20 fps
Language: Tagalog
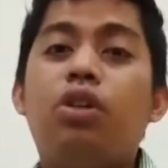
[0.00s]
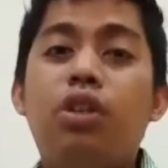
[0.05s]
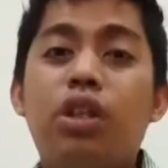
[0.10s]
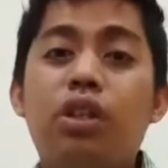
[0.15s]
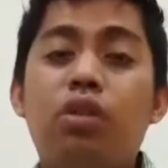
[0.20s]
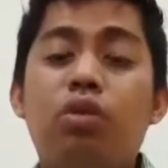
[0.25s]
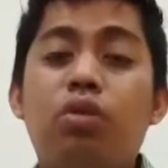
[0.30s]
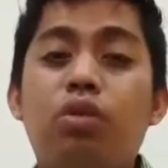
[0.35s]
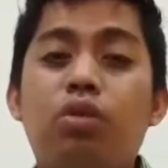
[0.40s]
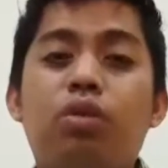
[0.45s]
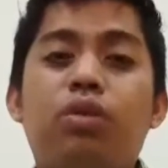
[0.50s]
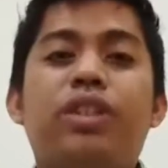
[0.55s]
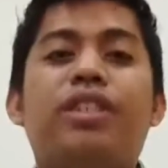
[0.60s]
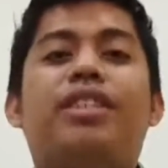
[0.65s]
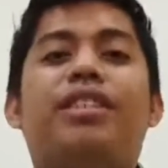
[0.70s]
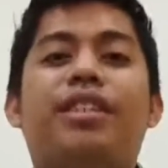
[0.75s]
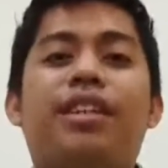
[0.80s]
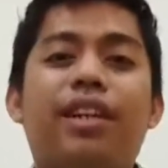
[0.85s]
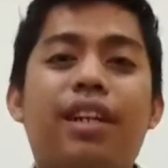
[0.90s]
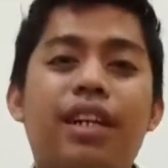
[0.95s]
All you need to
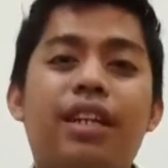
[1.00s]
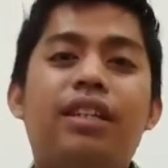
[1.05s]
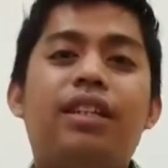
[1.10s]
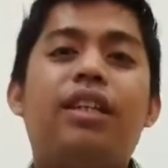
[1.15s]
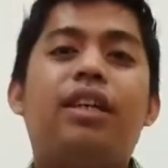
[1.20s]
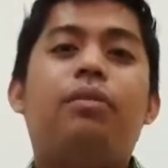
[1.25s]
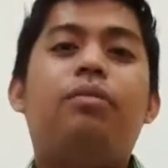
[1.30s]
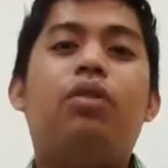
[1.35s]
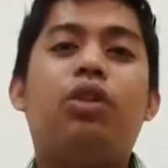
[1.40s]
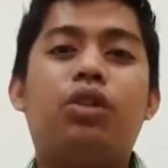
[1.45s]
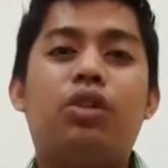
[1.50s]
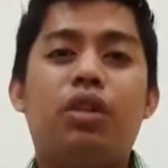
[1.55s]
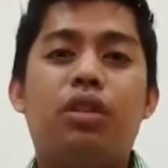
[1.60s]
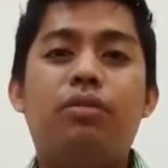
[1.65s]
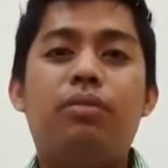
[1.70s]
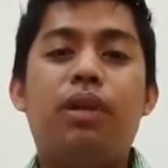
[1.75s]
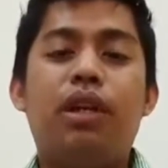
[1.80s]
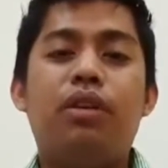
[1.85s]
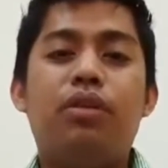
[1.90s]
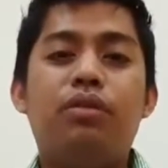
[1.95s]
do is click the
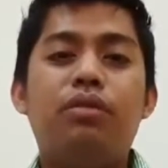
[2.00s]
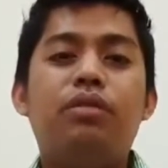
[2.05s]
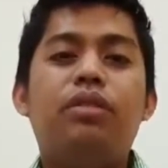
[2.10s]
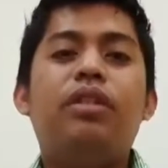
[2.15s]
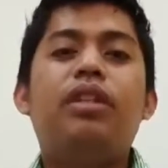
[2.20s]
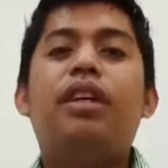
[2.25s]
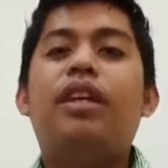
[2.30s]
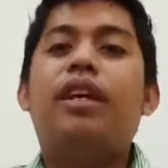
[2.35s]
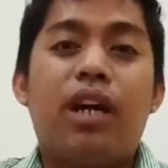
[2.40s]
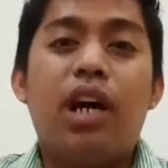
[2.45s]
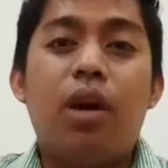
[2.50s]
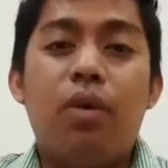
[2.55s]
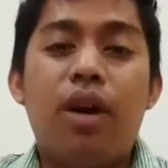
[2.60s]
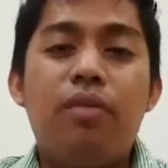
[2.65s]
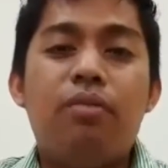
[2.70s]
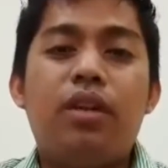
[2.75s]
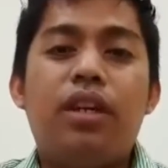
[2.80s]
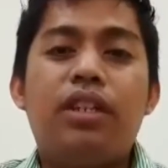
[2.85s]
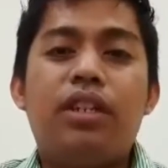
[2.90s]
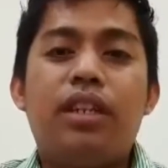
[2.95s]
button below para
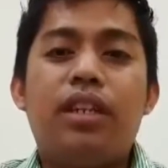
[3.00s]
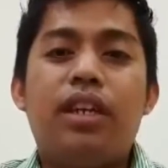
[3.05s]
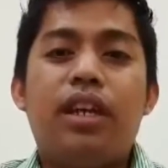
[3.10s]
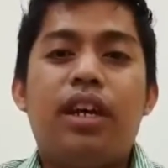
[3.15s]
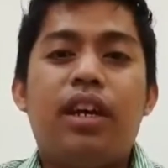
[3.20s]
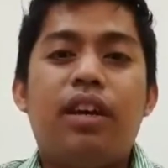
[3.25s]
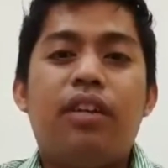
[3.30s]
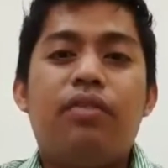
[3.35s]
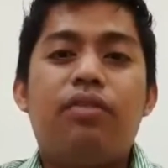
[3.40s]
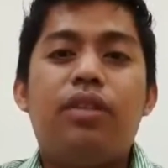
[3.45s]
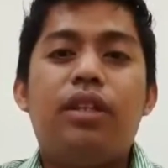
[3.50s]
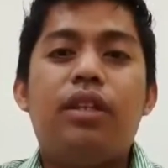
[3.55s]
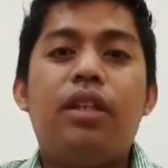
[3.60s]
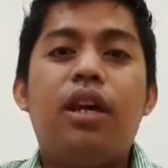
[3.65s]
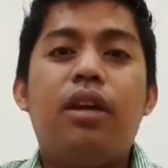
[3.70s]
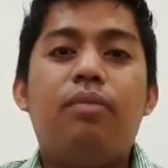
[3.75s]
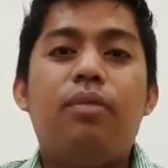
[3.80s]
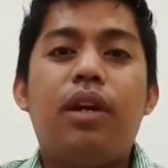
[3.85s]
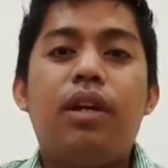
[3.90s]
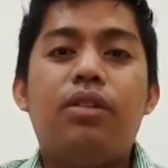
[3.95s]
magawa mo na si
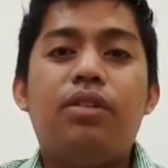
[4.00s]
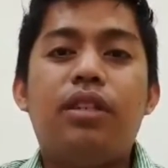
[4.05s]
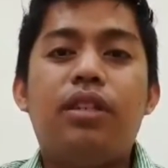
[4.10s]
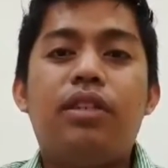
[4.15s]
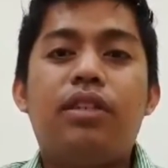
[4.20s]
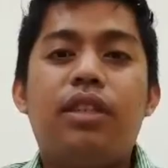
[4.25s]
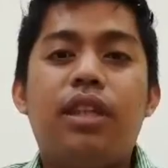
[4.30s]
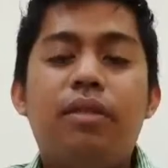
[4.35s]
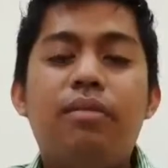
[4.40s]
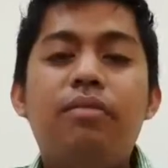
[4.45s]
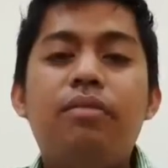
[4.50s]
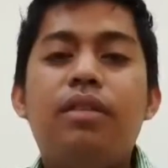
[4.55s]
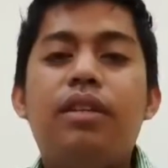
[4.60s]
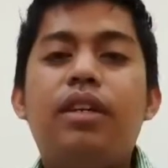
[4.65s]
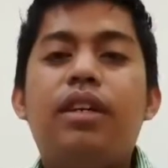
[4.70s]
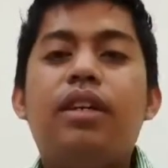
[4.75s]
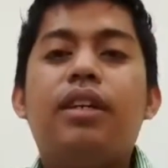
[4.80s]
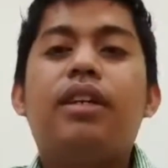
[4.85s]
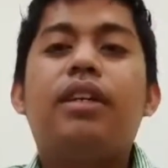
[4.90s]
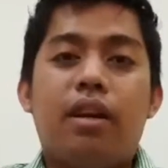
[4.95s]
FTW
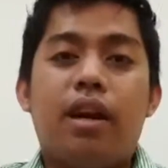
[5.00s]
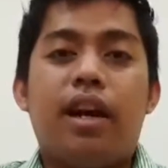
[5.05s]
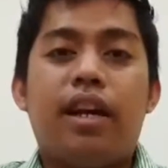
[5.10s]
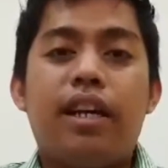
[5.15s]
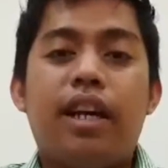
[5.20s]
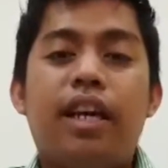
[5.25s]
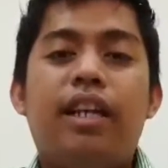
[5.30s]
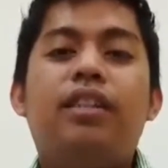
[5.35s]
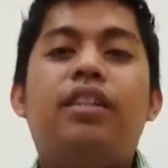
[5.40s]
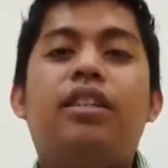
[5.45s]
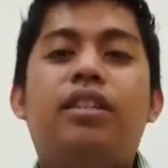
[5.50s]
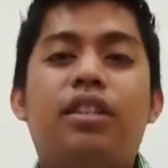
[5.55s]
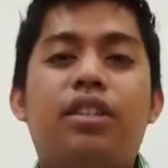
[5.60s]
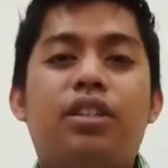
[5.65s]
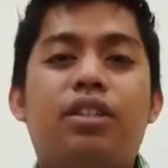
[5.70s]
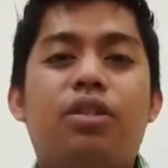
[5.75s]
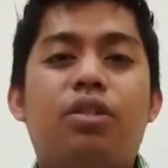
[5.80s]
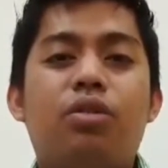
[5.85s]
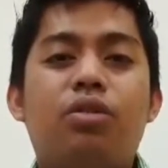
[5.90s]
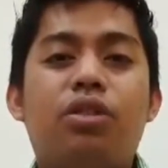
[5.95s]
system.
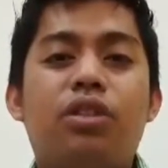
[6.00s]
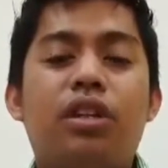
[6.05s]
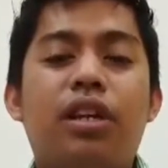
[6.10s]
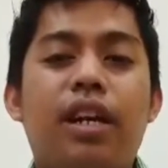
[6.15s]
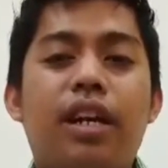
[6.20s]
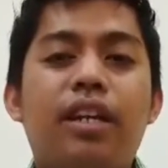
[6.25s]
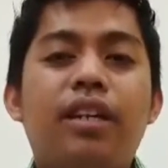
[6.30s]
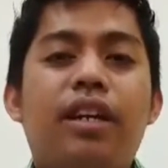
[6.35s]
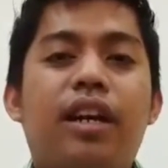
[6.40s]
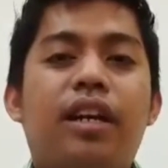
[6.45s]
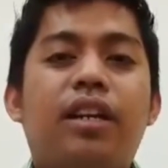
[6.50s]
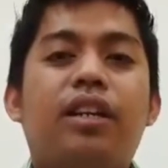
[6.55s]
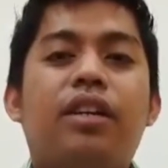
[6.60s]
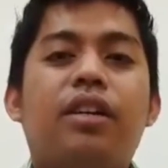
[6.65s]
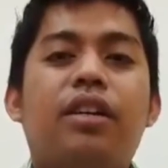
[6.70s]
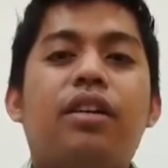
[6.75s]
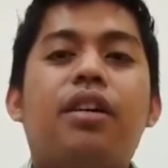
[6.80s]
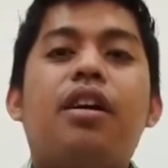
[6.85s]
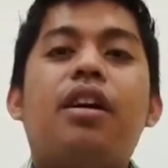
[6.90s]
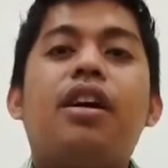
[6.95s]
Again, this is Coach
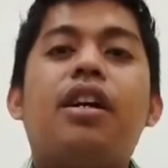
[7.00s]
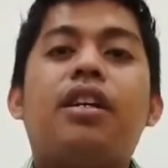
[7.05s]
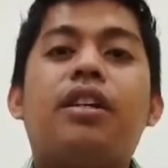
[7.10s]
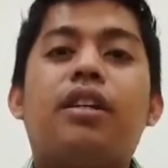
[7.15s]
Glenn and